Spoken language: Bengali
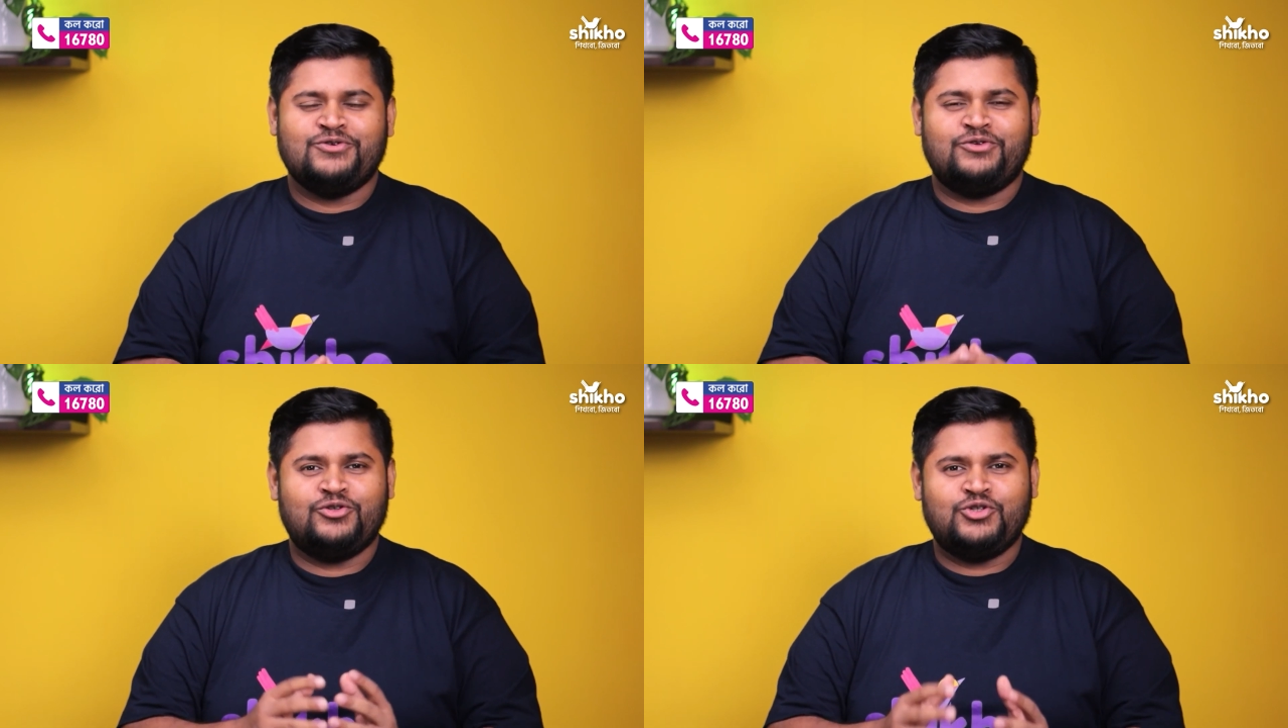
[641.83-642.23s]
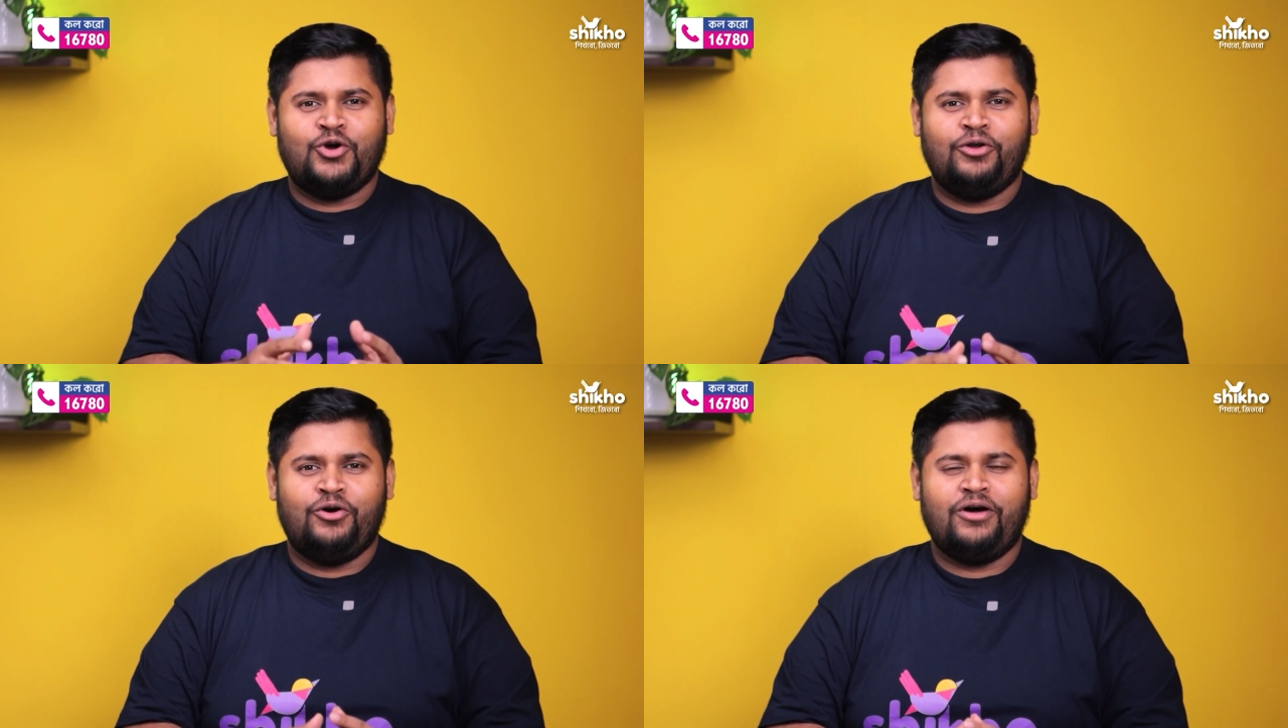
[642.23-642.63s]
সো
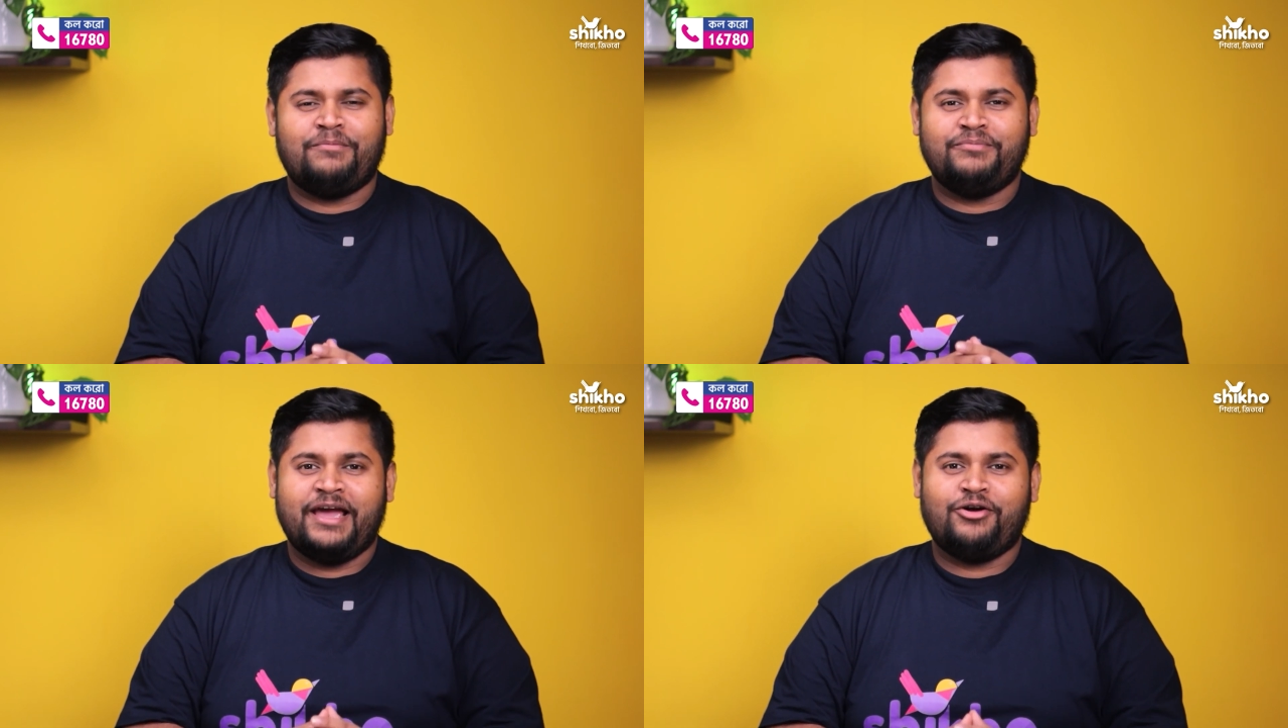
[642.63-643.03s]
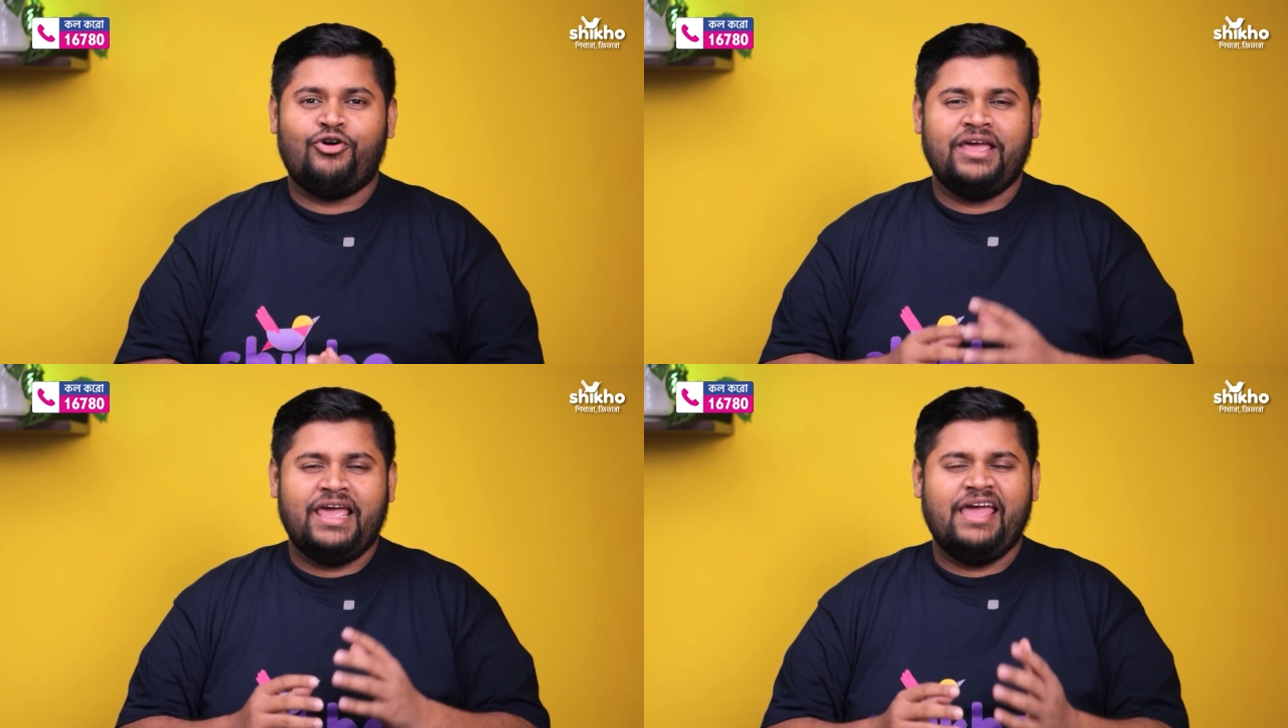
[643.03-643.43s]
চলো আমরা
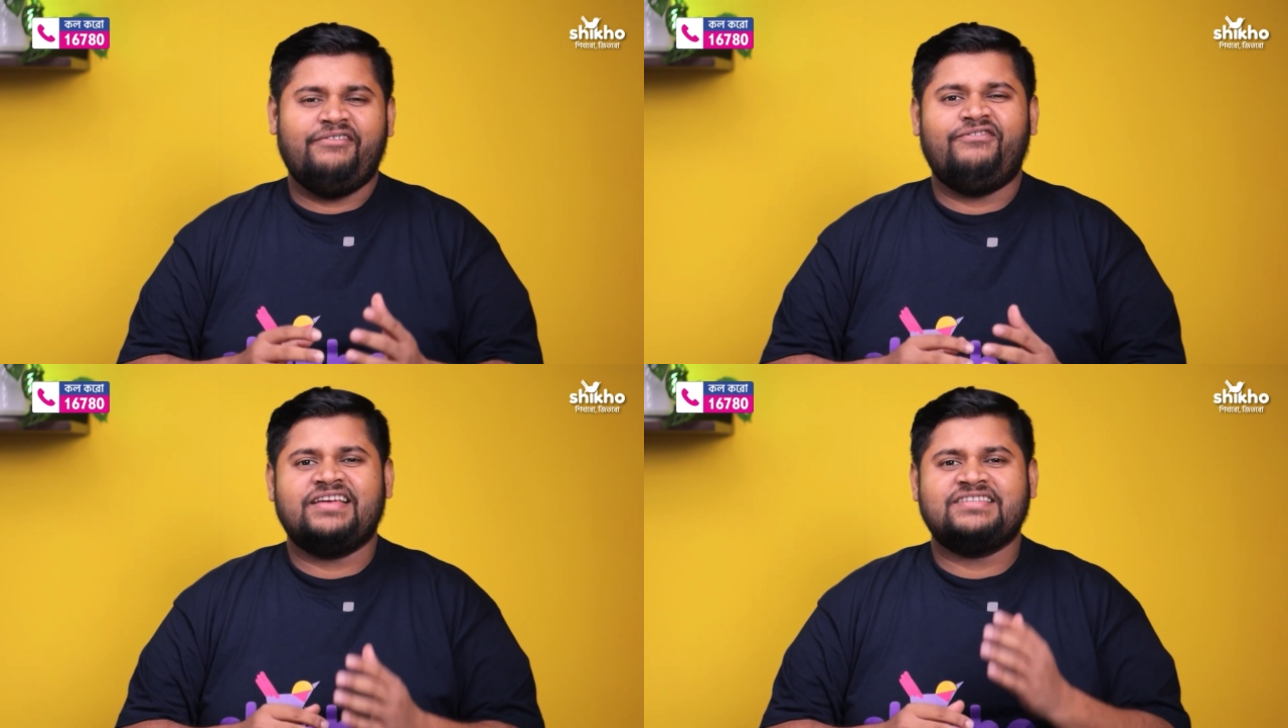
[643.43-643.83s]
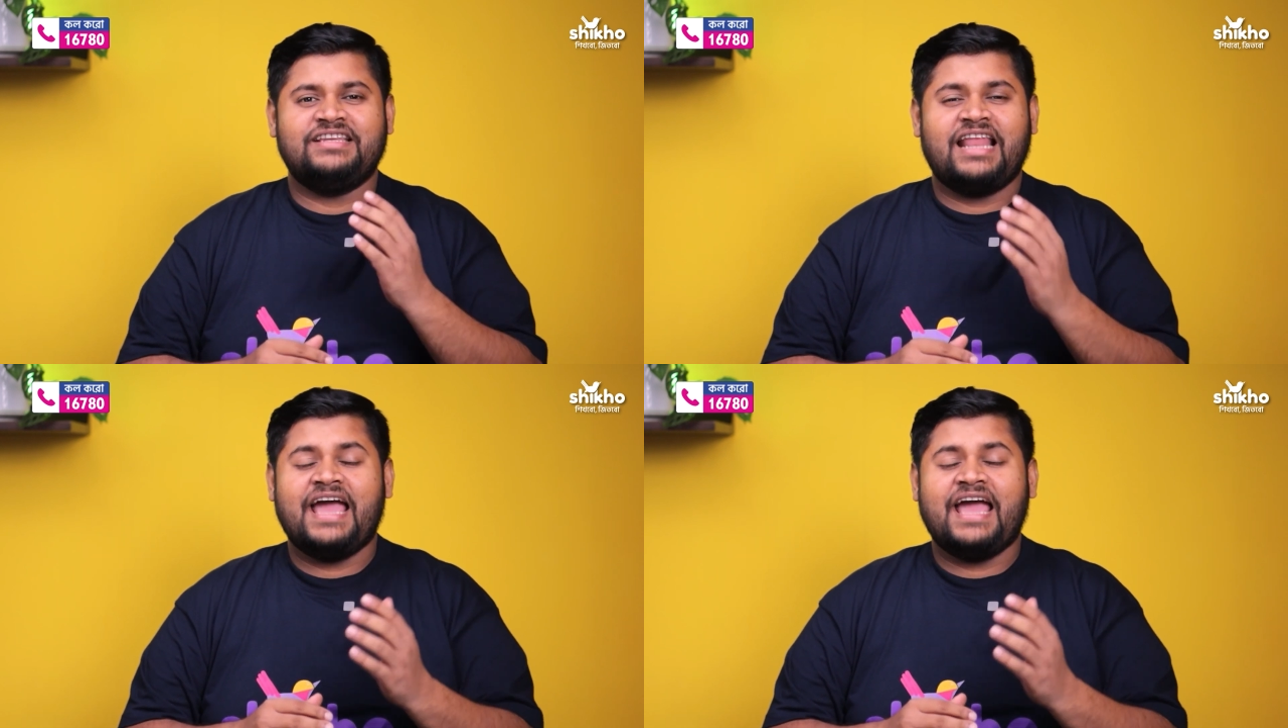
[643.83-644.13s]
এখন এফ এক্স